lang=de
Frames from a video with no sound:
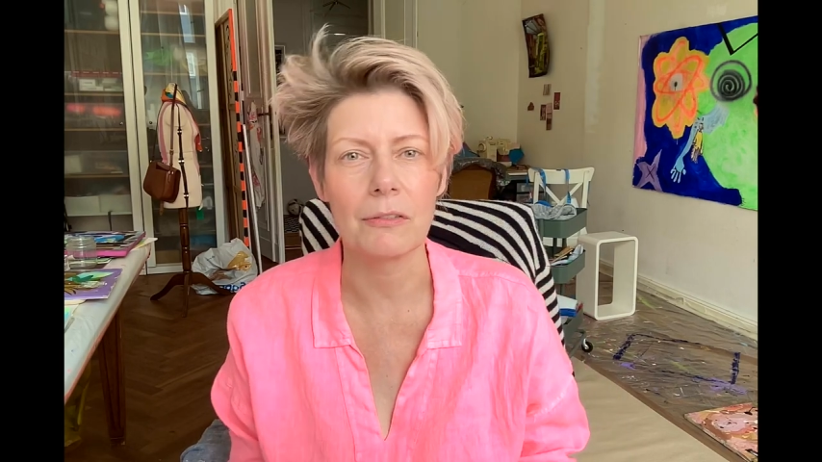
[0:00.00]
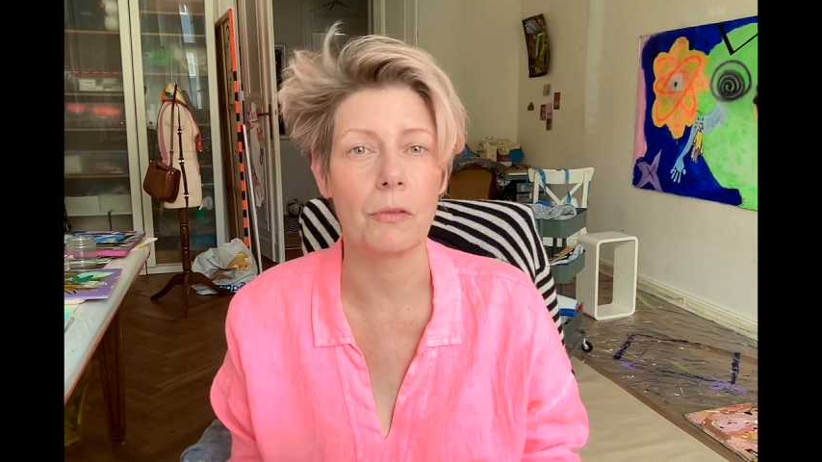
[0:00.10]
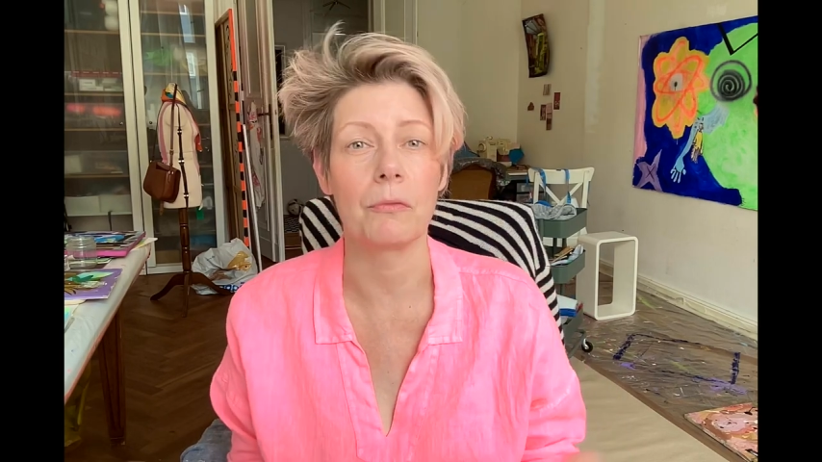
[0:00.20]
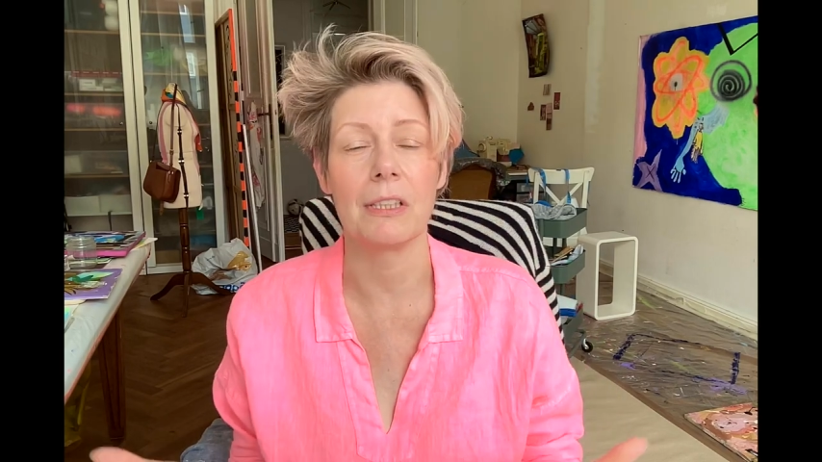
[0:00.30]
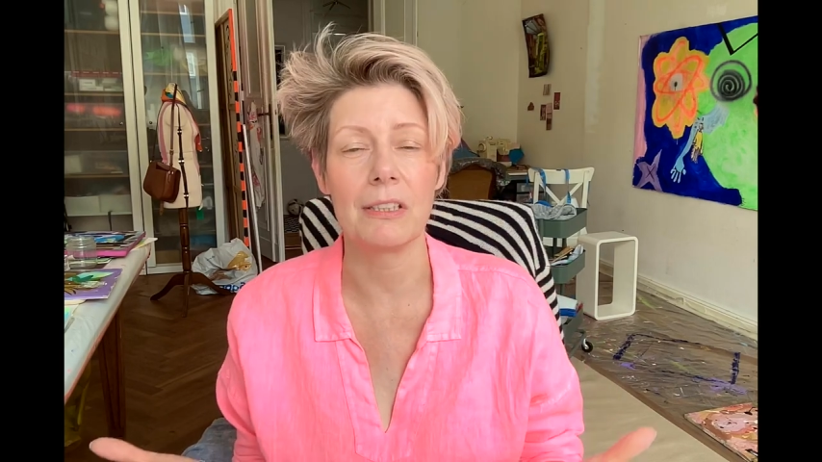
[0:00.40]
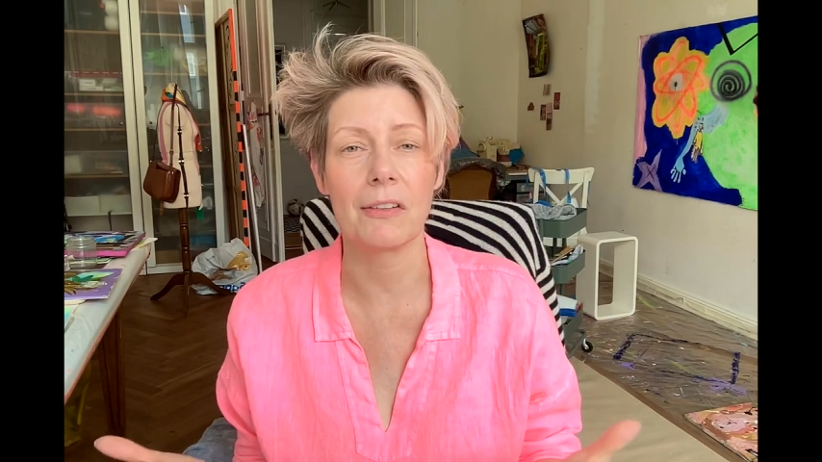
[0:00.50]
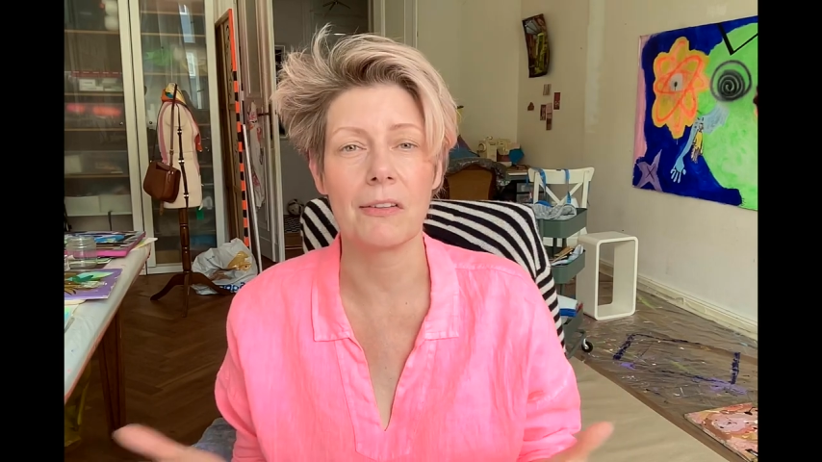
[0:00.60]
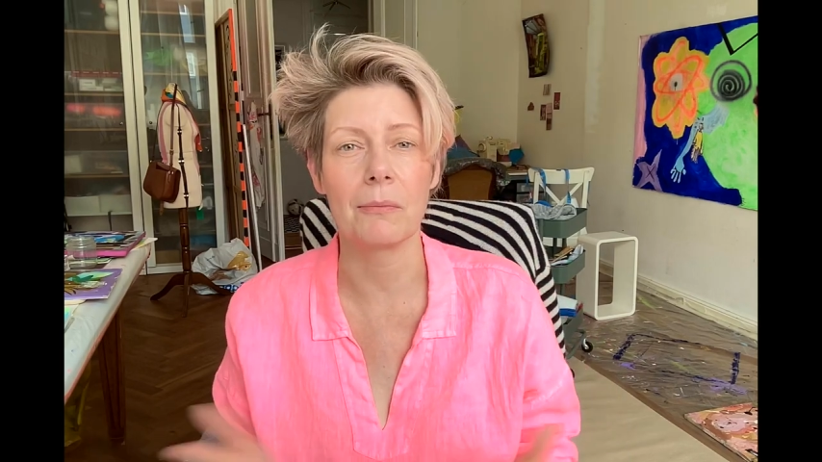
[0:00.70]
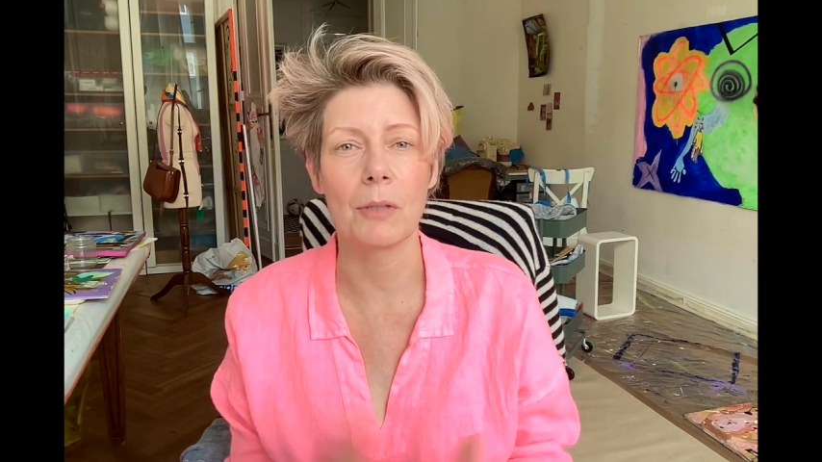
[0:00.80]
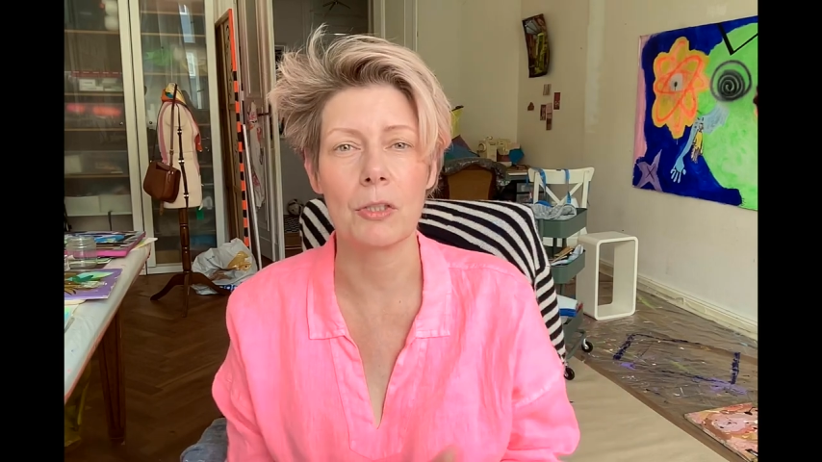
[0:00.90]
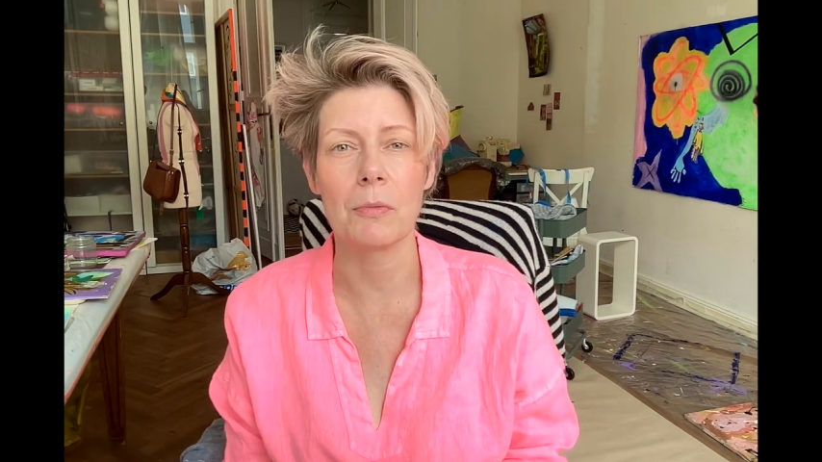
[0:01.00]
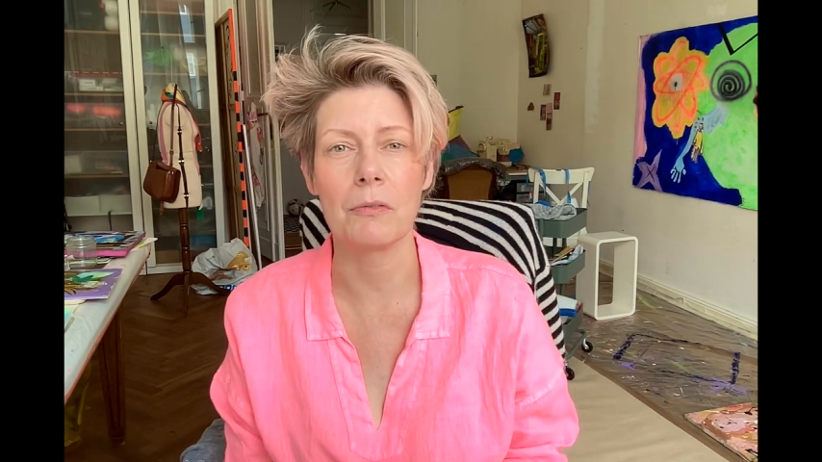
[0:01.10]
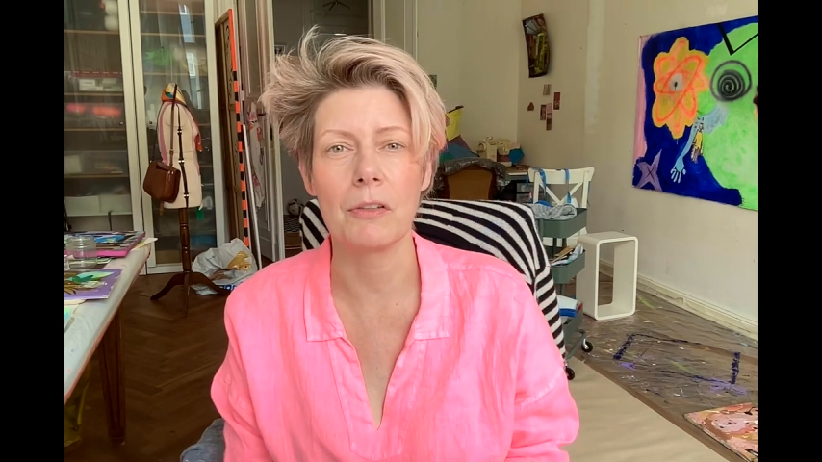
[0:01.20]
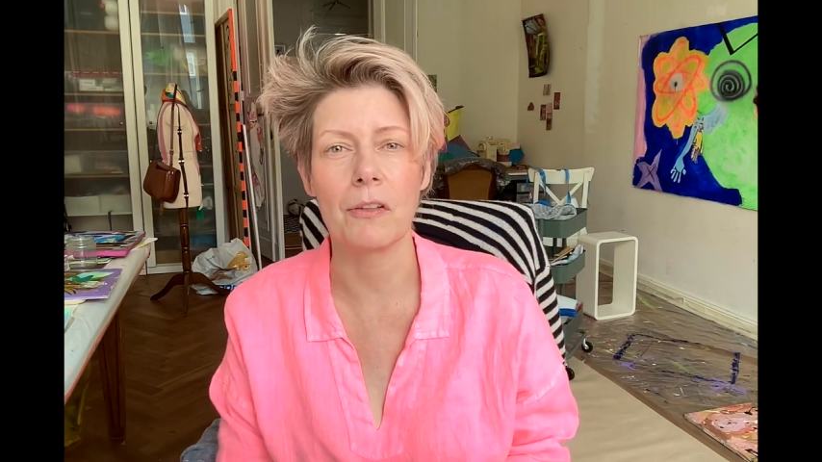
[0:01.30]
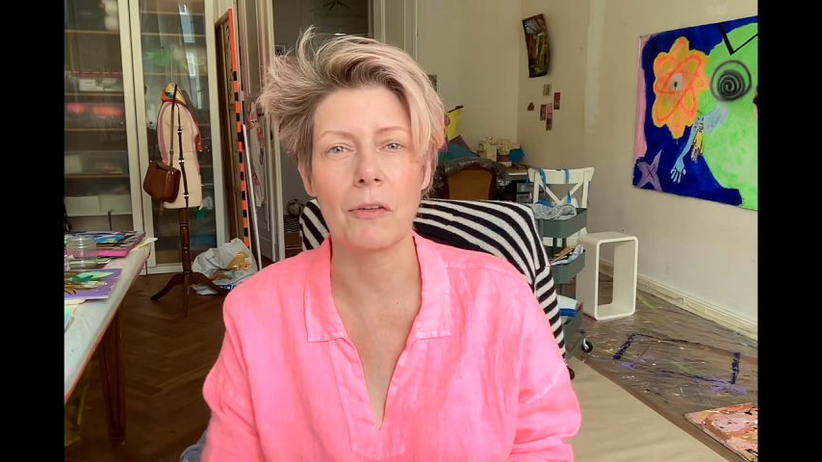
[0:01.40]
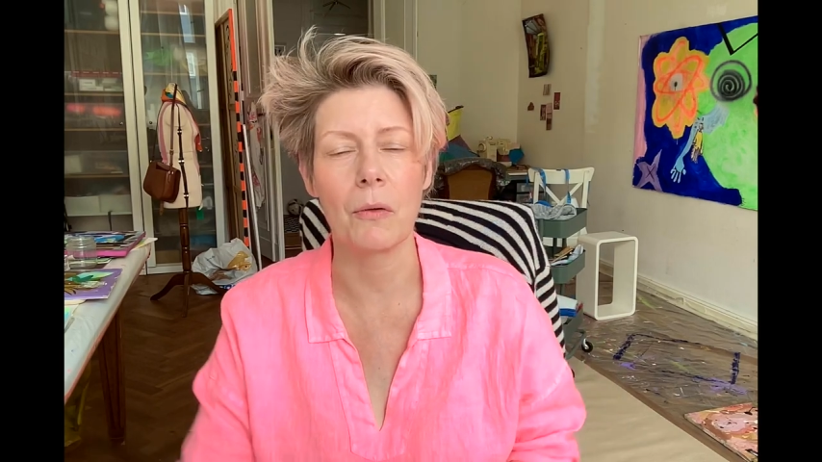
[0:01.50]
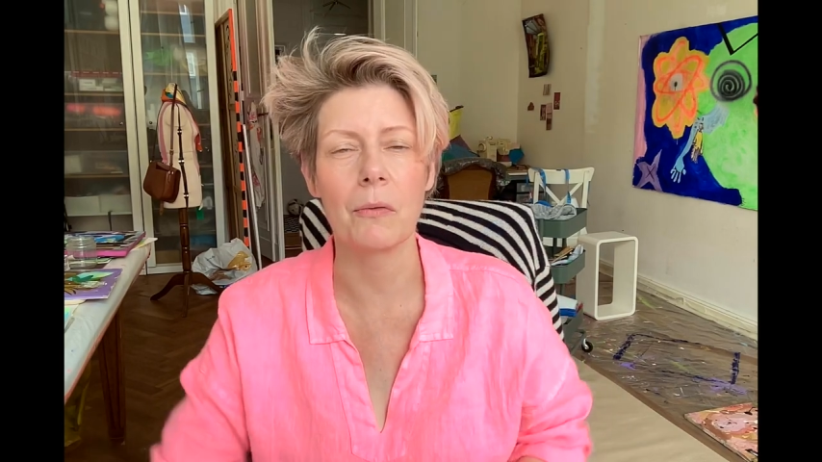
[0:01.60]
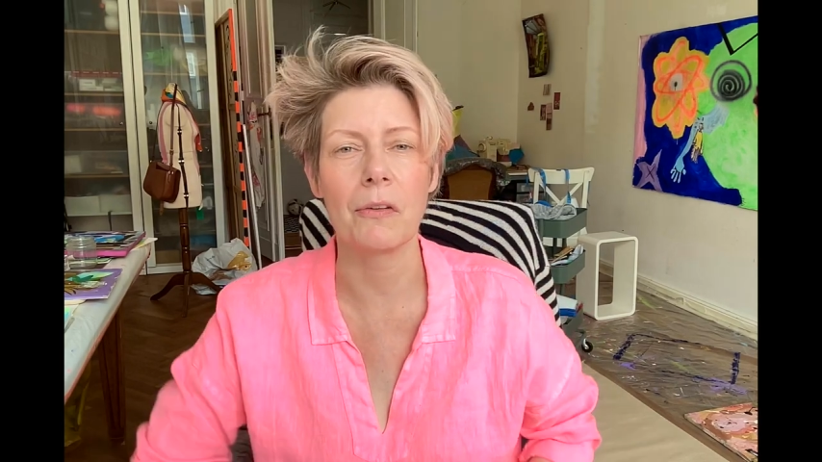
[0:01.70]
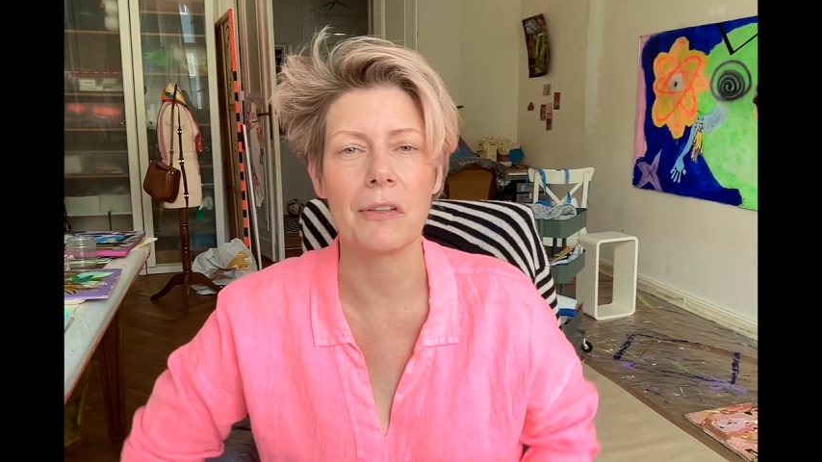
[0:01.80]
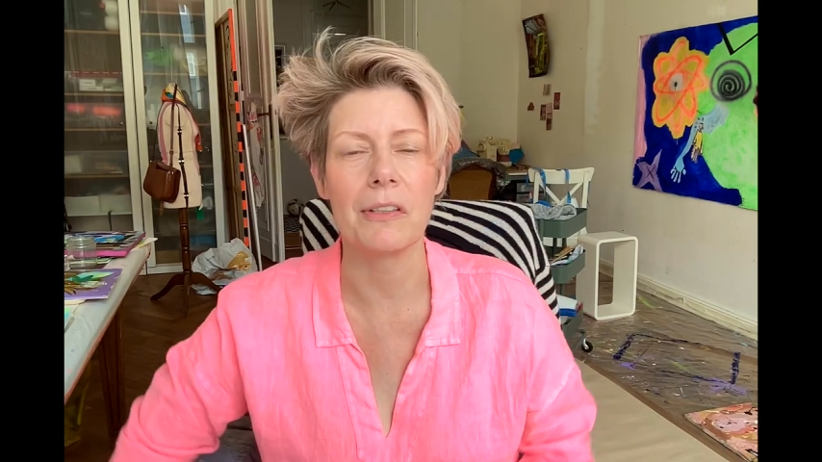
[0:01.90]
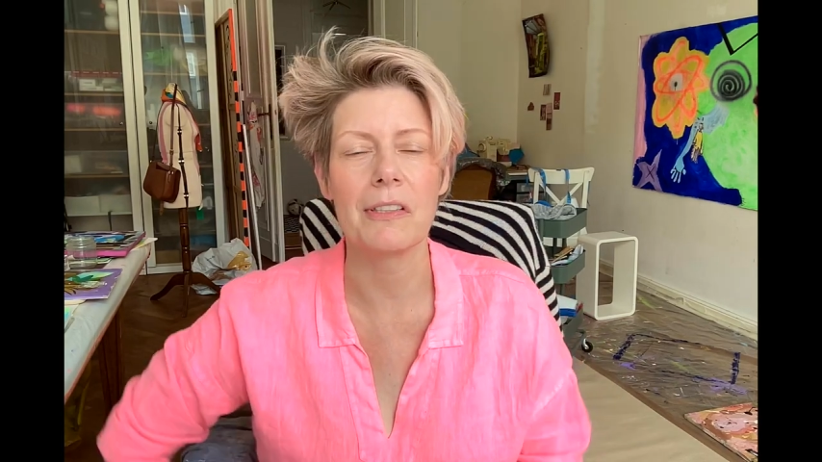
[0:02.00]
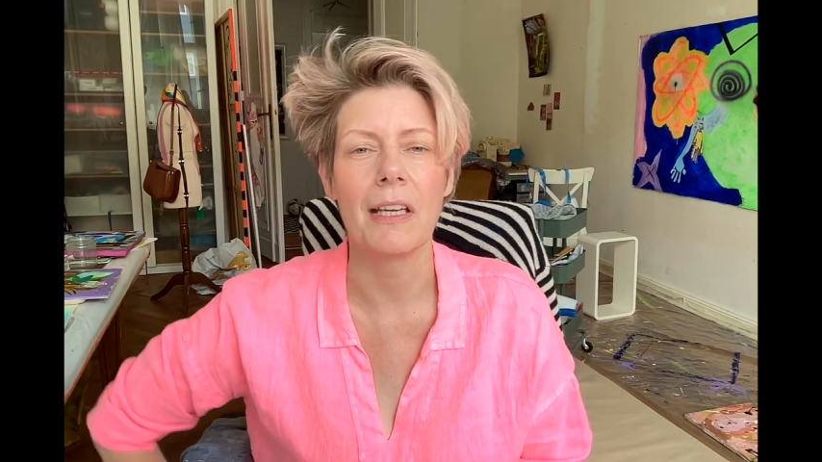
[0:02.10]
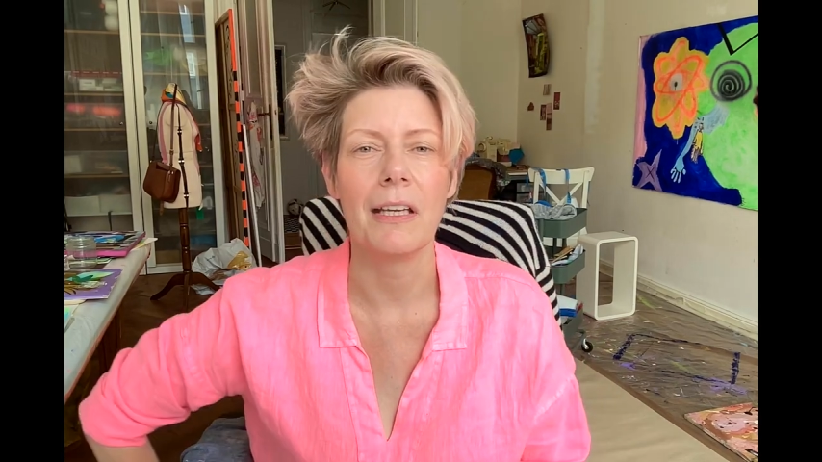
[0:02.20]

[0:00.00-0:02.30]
so wie ich jetzt zum Beispiel, viel zu Hause sind